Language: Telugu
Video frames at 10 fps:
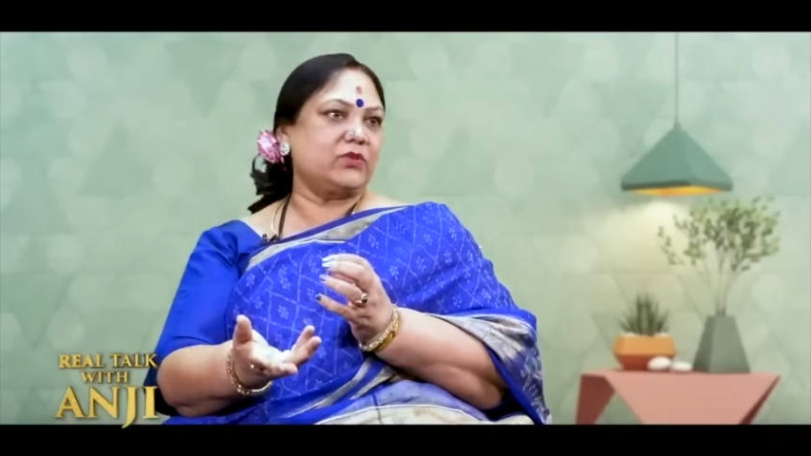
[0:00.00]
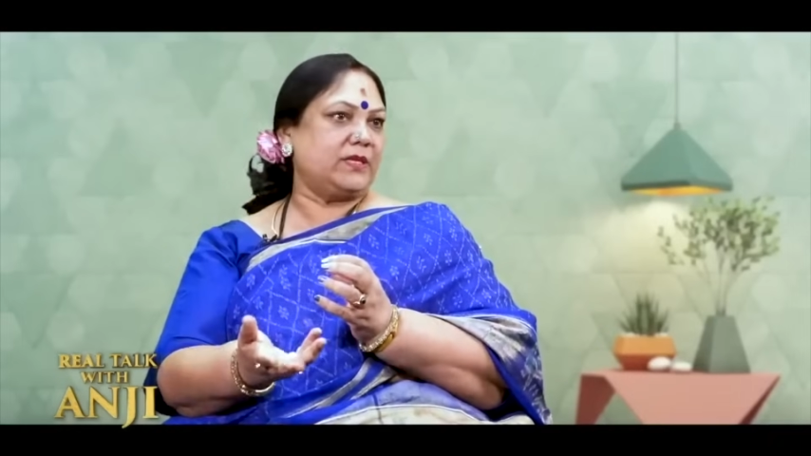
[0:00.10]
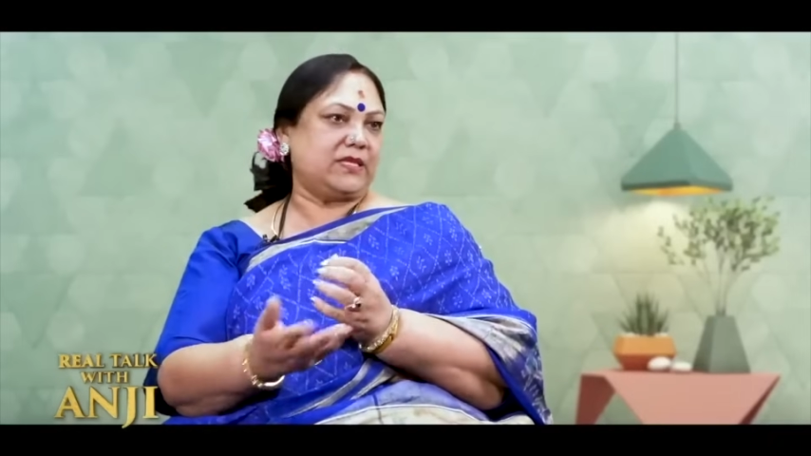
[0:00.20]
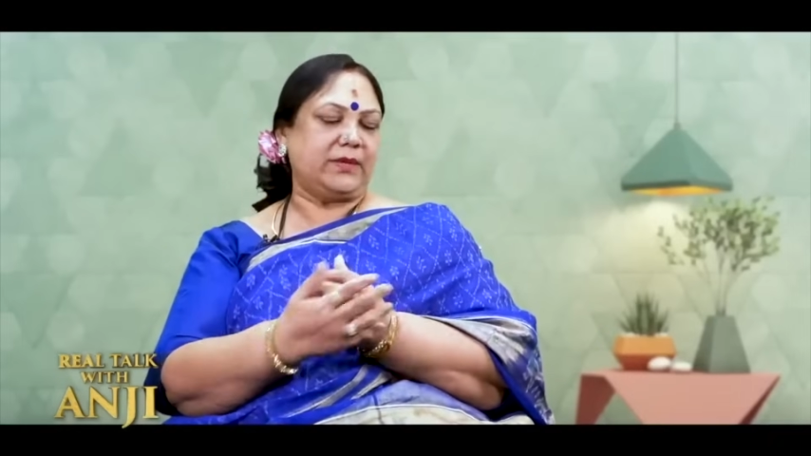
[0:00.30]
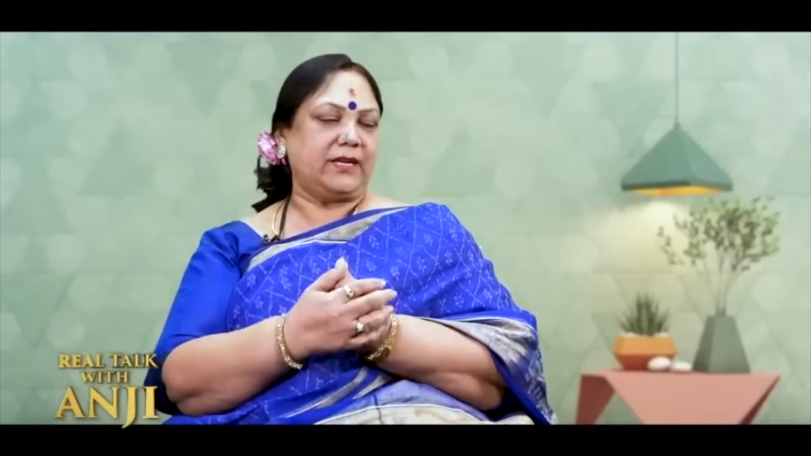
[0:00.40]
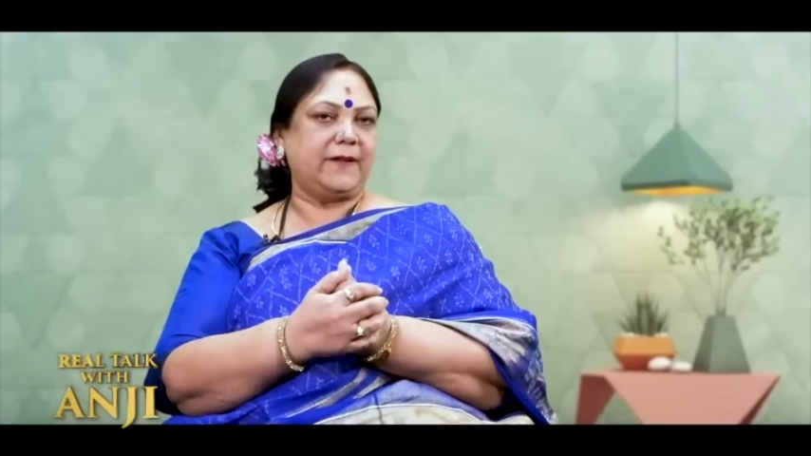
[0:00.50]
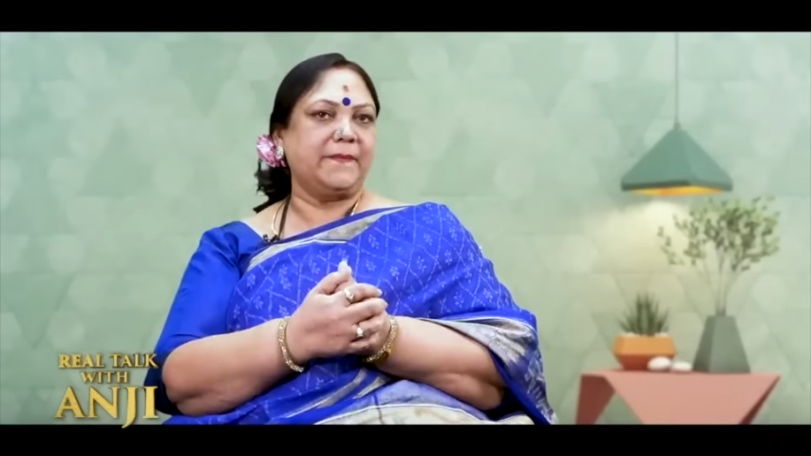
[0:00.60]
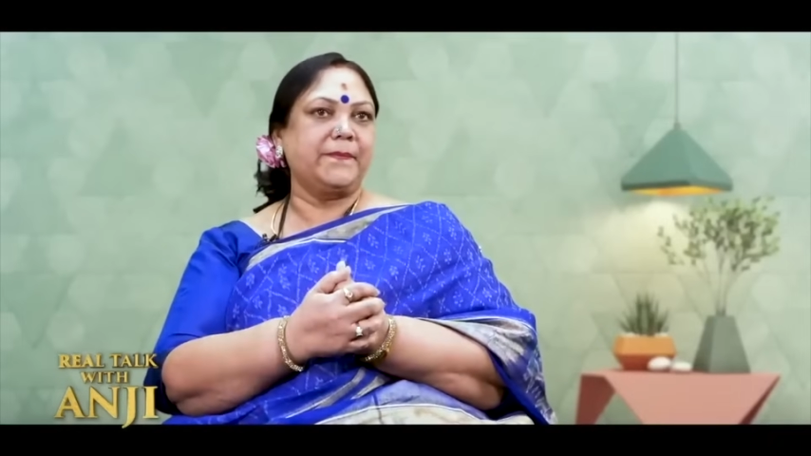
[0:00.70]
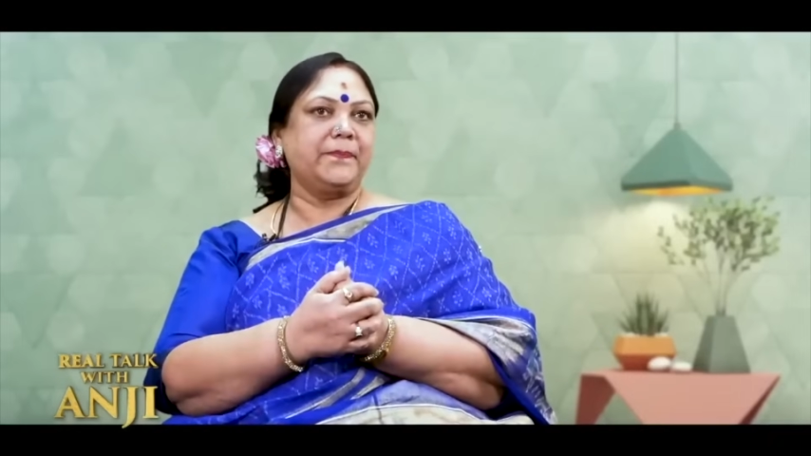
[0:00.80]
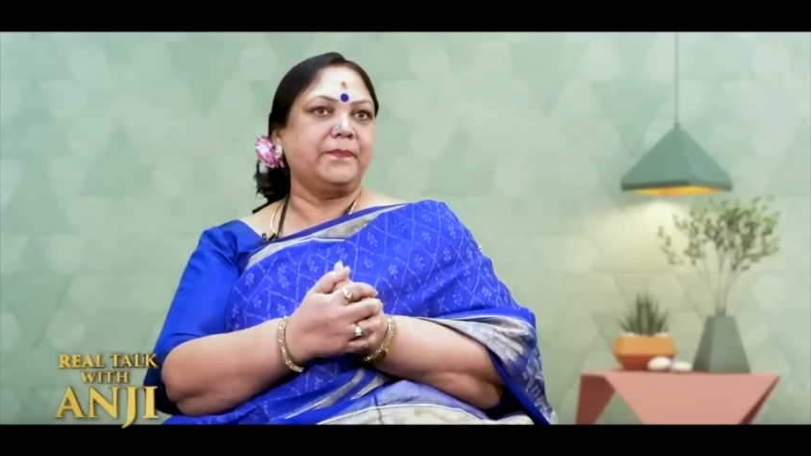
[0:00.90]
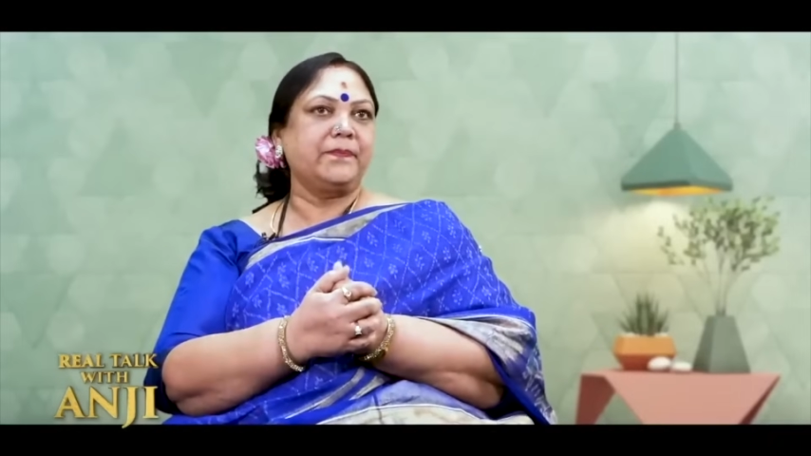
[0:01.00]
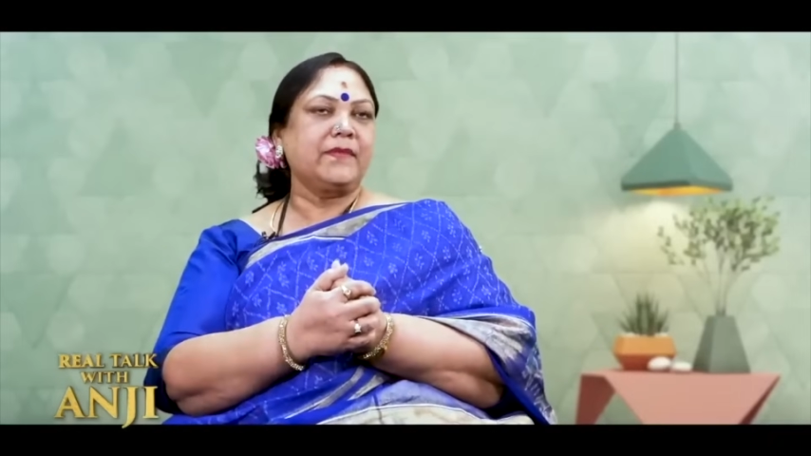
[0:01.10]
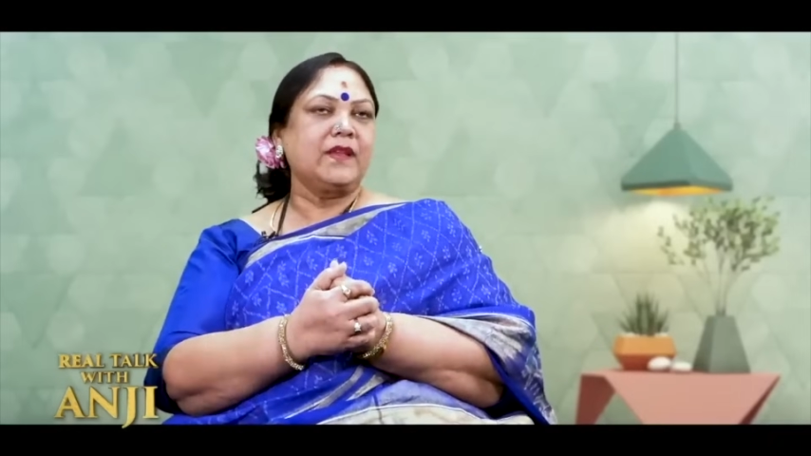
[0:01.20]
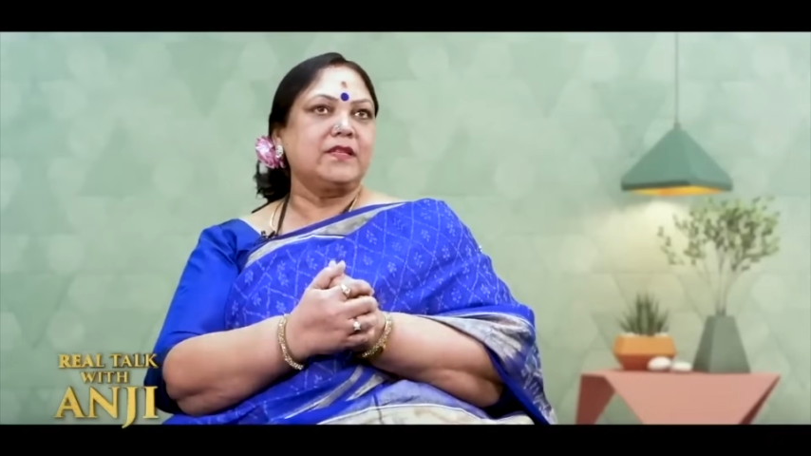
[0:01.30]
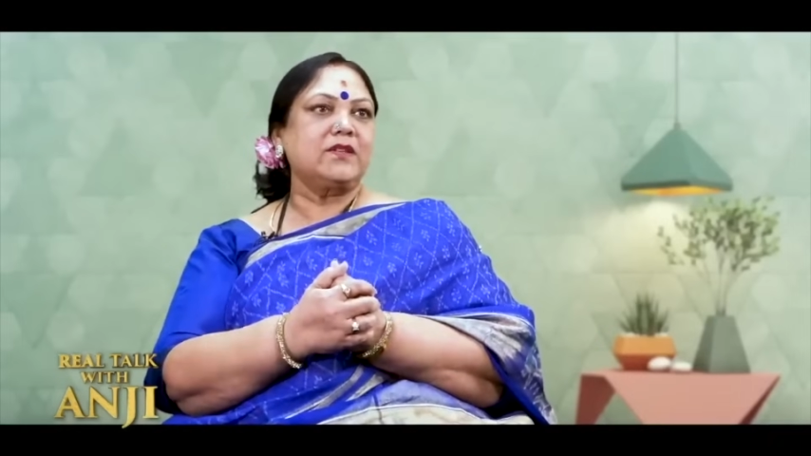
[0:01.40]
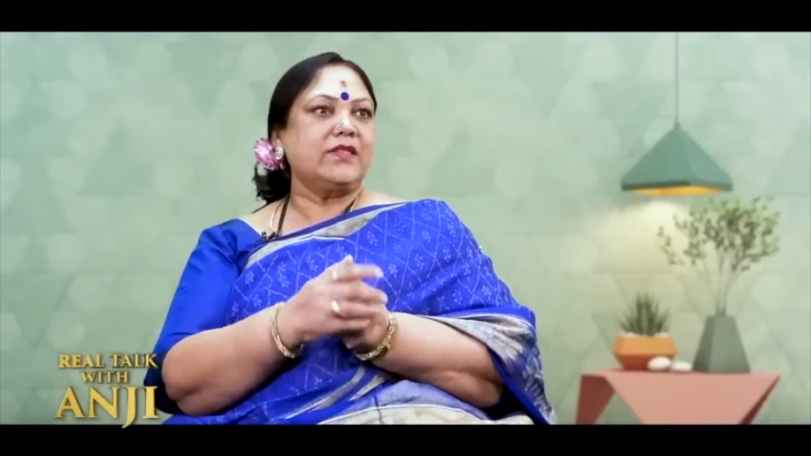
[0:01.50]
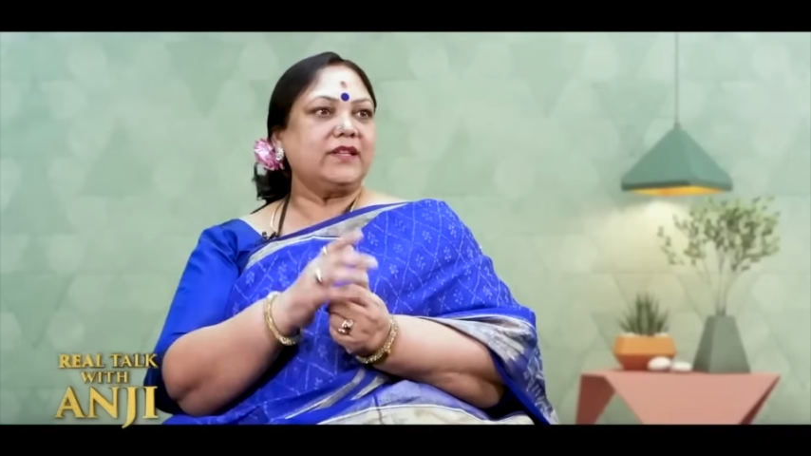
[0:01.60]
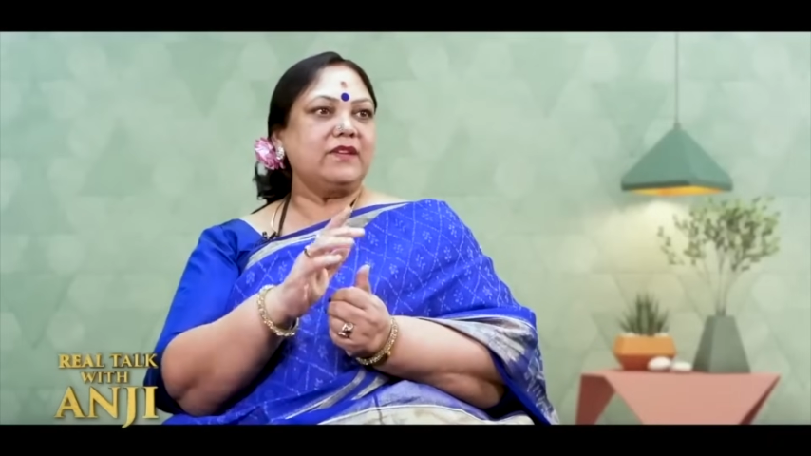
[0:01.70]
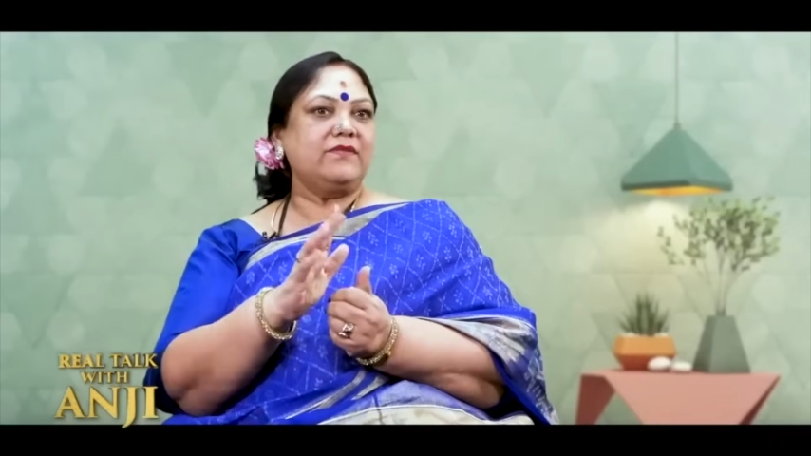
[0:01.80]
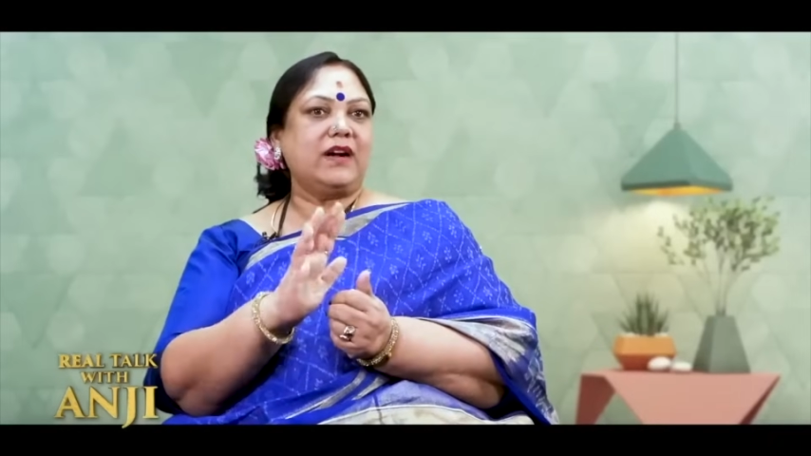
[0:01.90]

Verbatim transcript: చూపించబట్టే రైట్ సో అందుకని